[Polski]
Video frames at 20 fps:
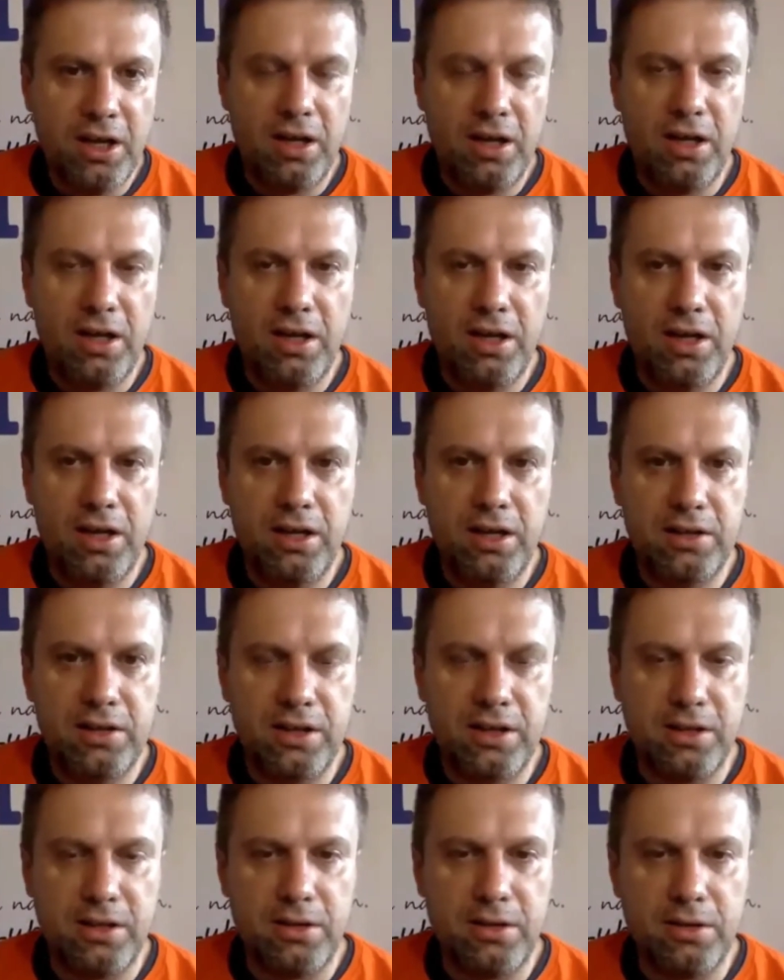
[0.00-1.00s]
e,
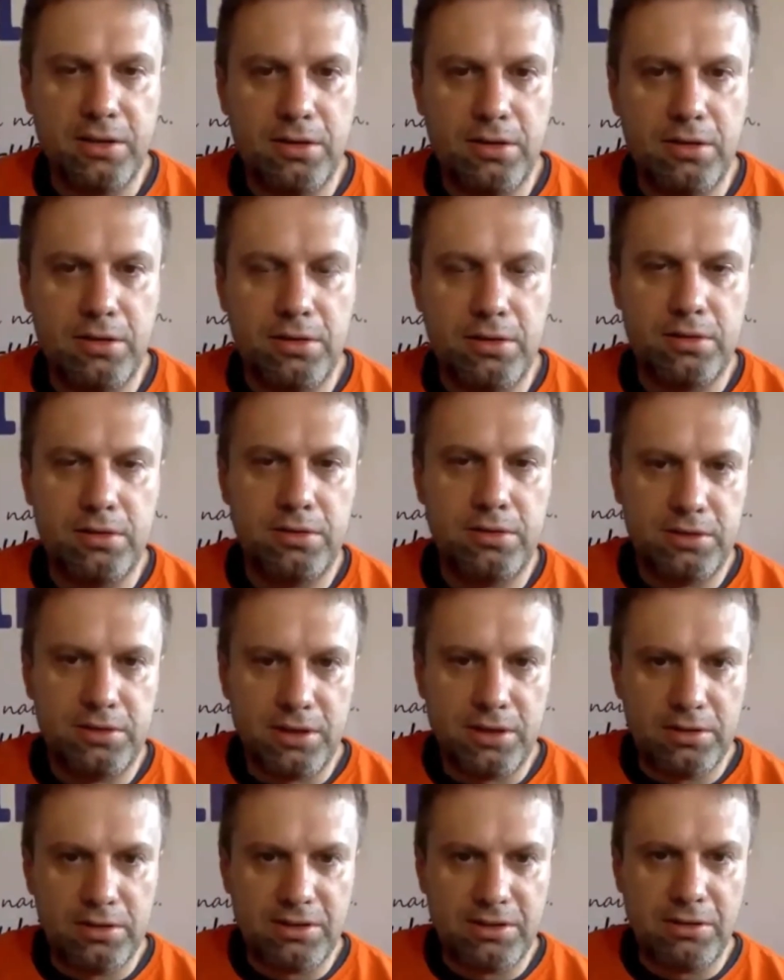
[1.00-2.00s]
tego,
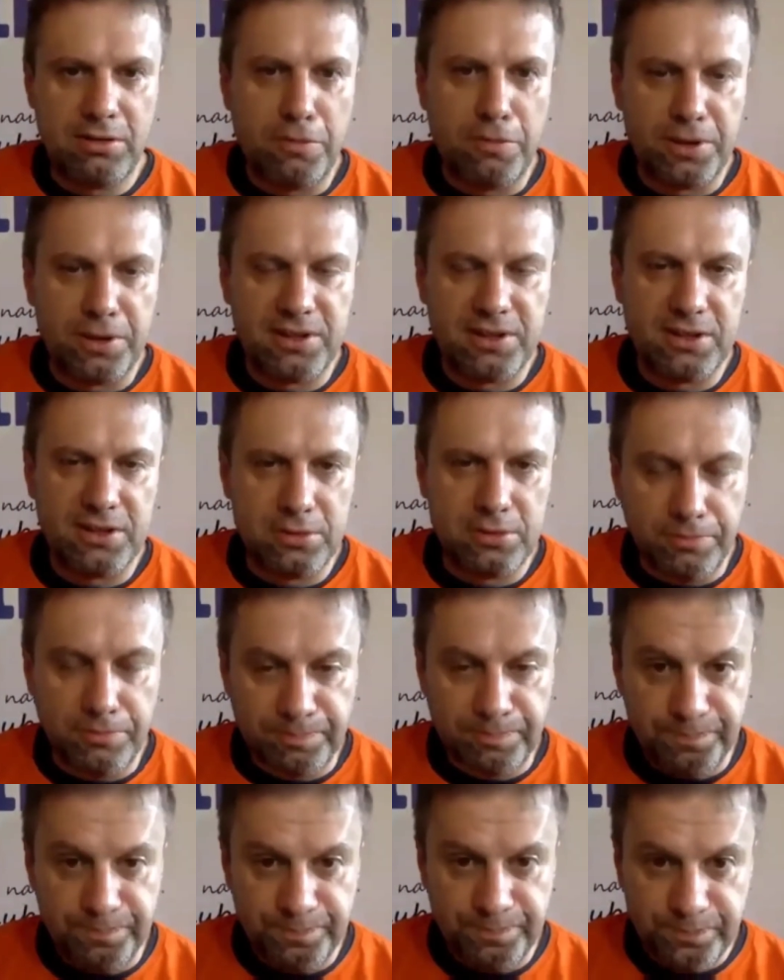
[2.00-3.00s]
tego całego
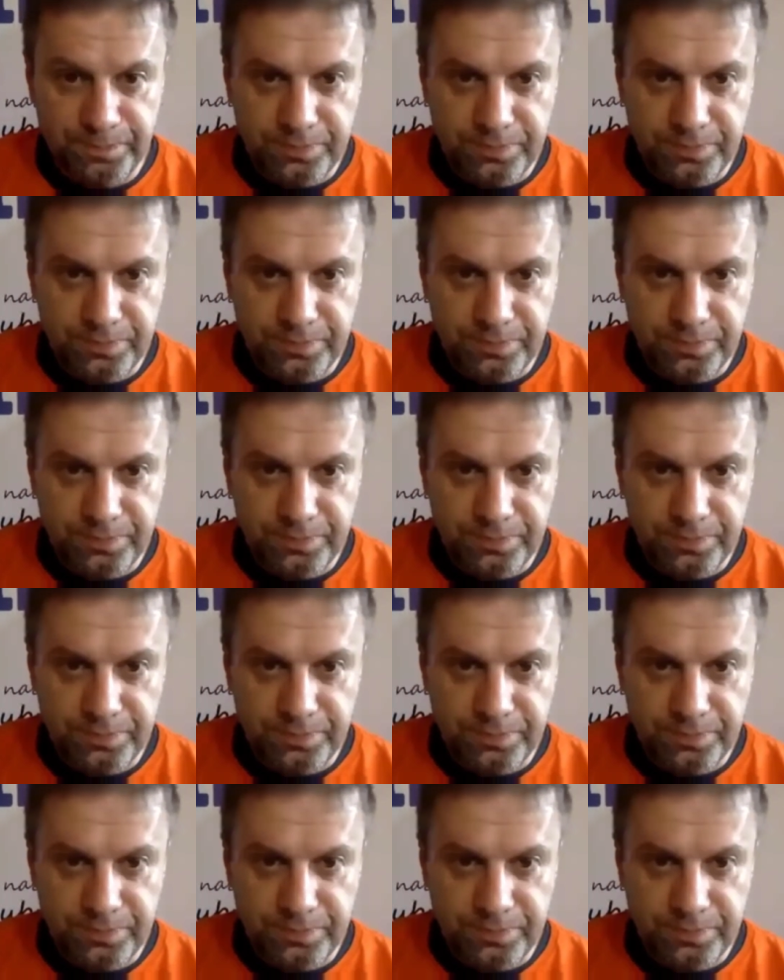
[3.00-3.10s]
procesu.